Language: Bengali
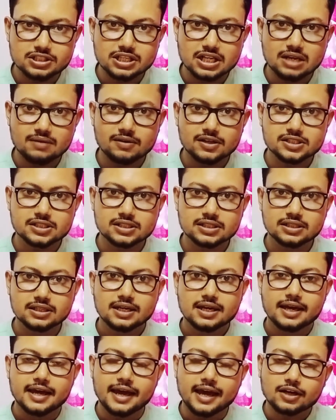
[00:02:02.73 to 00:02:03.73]
সিলেবাস কি
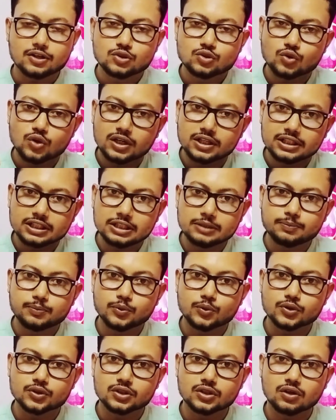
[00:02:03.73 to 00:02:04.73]
অ্যাকচুয়াল কি
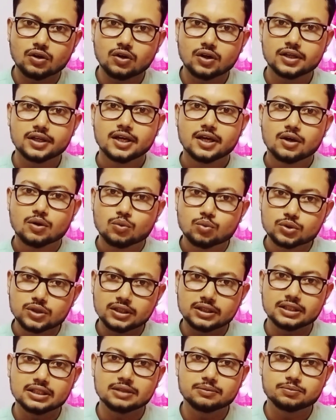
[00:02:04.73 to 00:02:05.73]
পড়তে হয় কোথা
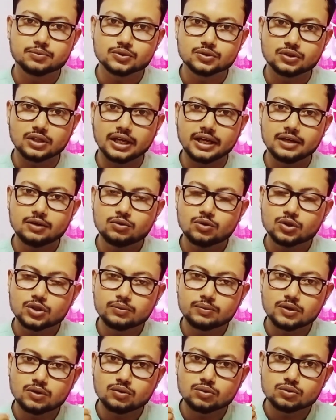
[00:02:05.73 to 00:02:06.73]
থেকে পড়তে এইগুলো
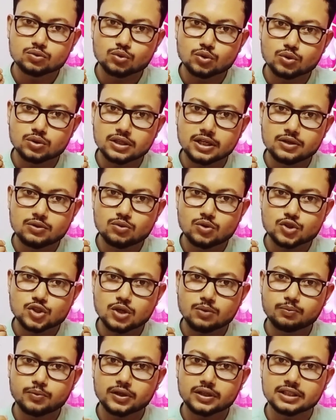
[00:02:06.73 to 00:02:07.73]
তুমি এইগুলো
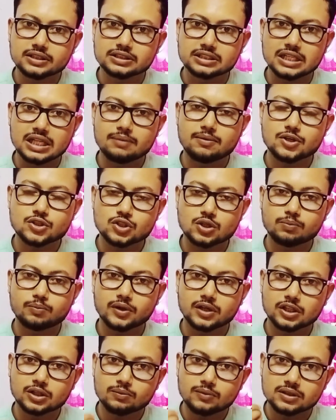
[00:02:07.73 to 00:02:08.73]
সম্পর্কে সিলেবাস
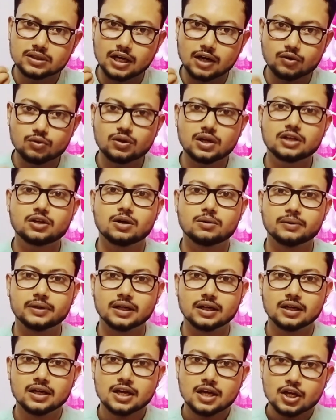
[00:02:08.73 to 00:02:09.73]
সম্পর্কে তোমার ধারণাই হবে
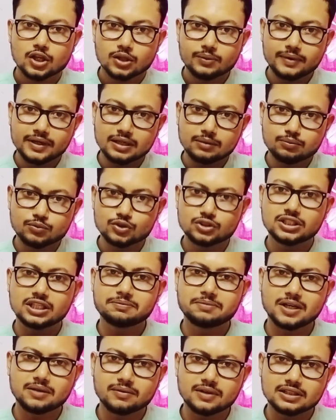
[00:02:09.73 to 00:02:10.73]
না তুমি এটা বুঝতেই
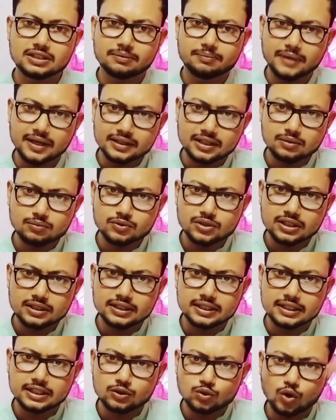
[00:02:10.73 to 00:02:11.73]
পারবে না যে ম্যাথের মধ্যে
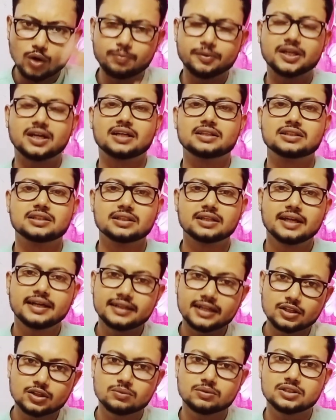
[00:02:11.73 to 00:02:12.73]
কী কী টপিক আছে
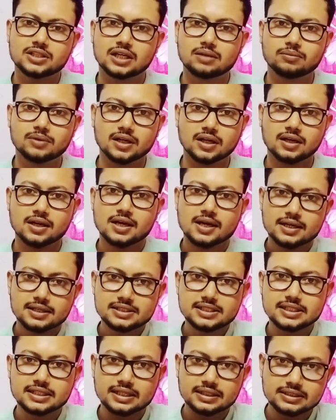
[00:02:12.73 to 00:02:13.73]
এটাই তুমি জানবে না
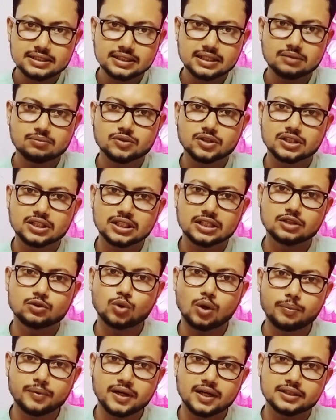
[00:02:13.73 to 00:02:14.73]
জিকে জিকের মধ্যে কী কী
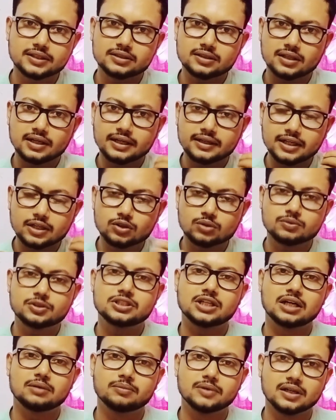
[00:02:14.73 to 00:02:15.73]
টপিক আছে এটাই তুমি
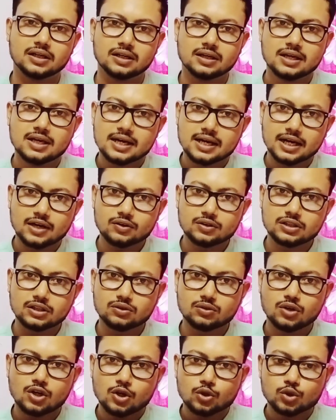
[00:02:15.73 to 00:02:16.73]
জানবে না কারণ
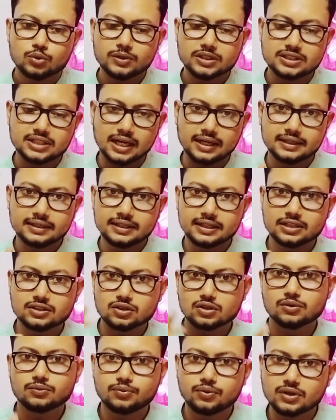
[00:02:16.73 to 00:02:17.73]
দেখো তুমি চারিদিকে
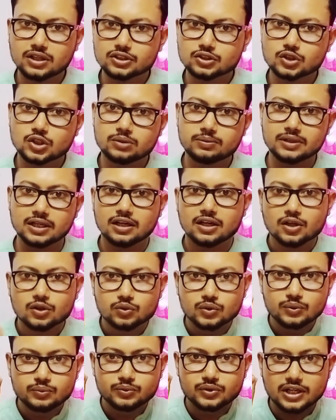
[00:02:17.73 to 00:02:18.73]
যখন ফোকাস করবে না
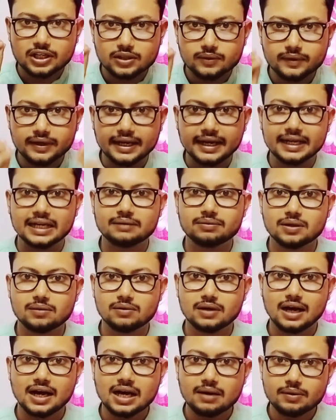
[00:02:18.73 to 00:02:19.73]
তুমি পুরো একদম ঘেটে ফেলবে
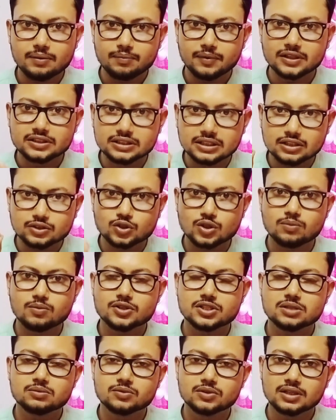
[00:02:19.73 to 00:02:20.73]
আগামী পাঁচ থেকে ছ
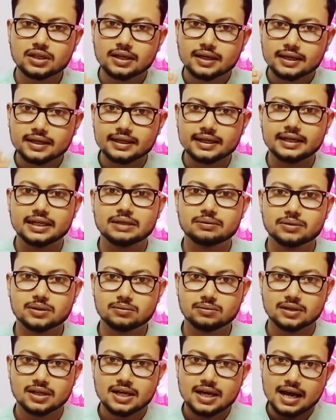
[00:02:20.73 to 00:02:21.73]
মাসের মধ্যে ঘেঁটে
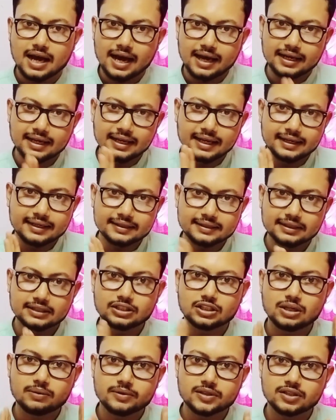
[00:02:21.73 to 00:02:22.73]
ফেলবে আর এটাতে কি
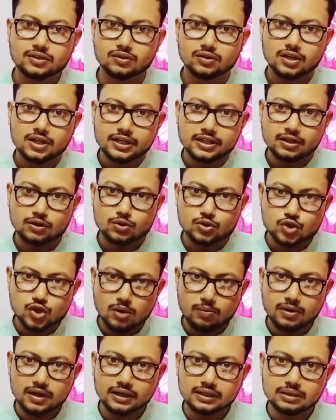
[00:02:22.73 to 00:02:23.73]
হবে জানো দেখো
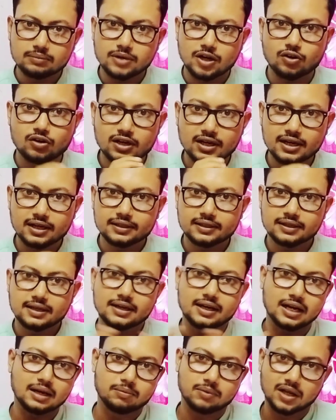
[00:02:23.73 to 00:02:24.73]
সবার একটা ভালো লাগা থেকে
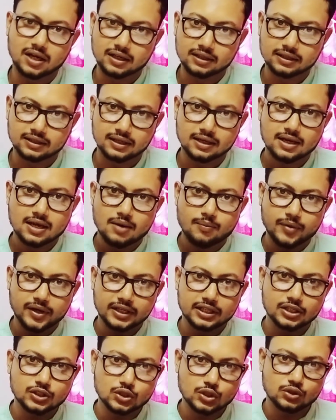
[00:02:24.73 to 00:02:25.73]
খারাপ লাগা থেকে মানে
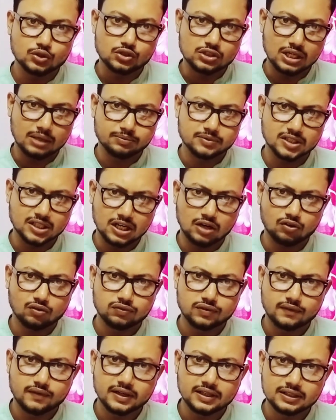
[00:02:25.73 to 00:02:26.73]
কিছু কিছু সাবজেক্ট কারোর
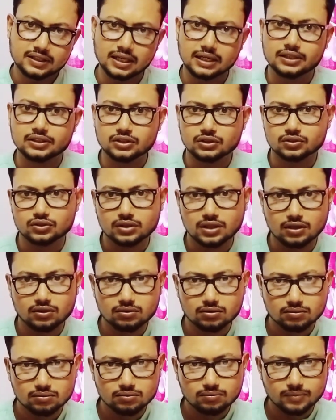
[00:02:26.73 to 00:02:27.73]
ফেভারিট থেকে কিছু কিছু কারোর
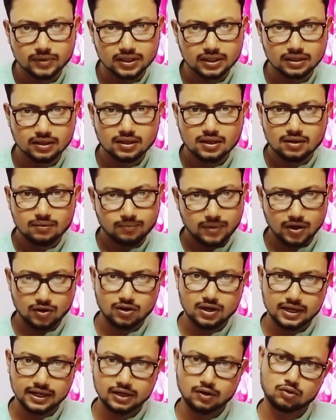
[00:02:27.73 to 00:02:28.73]
মানে ভালো
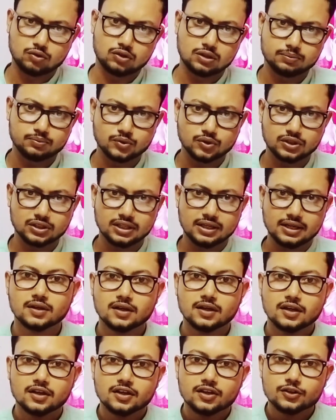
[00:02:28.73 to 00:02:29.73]
লাগে না অতটা পড়তে
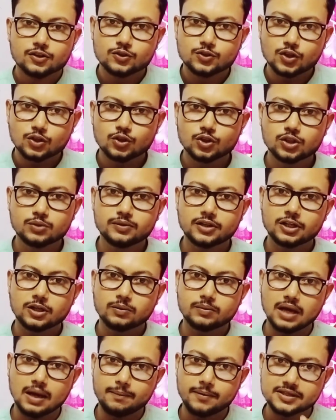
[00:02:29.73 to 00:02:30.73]
তো যখন তুমি
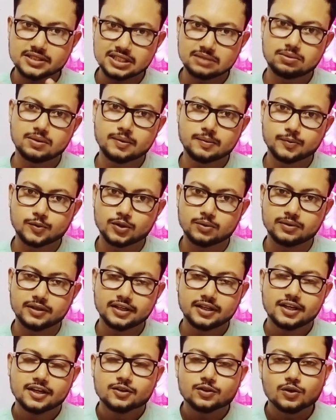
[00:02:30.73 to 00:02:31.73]
এরকম হেফাজতভাবে পড়বে
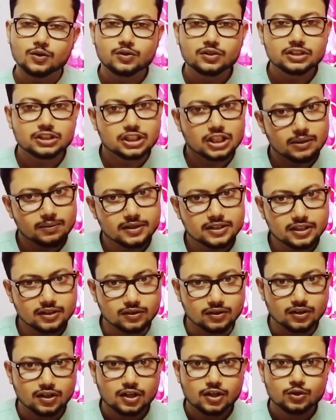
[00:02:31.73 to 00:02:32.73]
তখন কি হবে
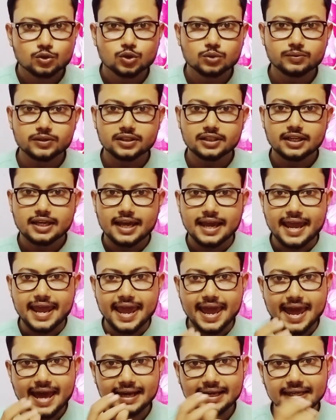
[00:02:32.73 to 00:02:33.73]
জানো তুমি
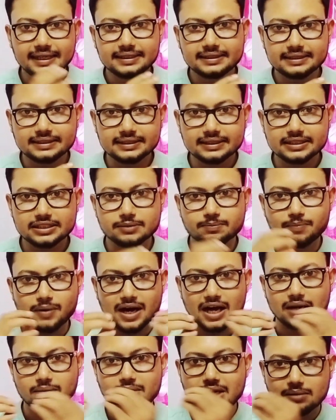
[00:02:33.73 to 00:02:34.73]
একই জিনিস
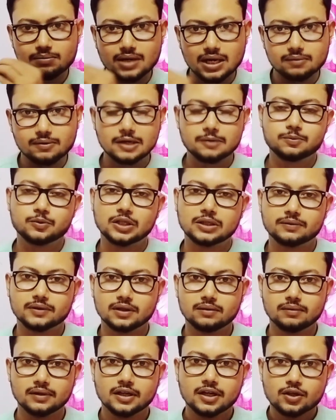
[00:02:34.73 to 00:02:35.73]
বারবার বারবার পড়ে
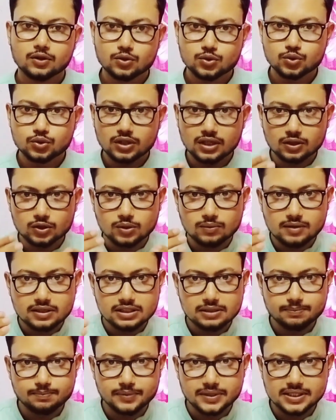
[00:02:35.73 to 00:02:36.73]
ফেলবে তো সুতরাং তোমার
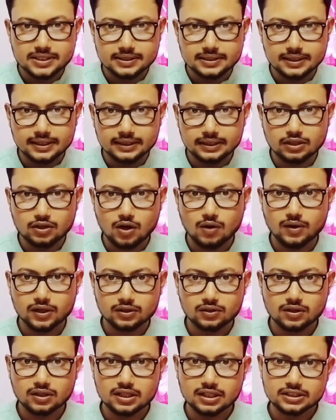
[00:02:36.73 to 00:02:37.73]
যে বিস্তৃতি হওয়ার
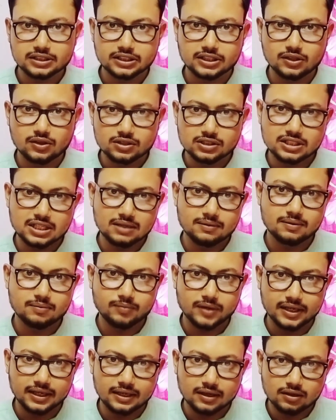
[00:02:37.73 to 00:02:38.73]
দরকার ছিল সিলে
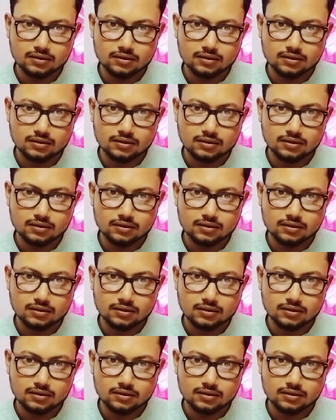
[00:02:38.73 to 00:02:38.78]
মানে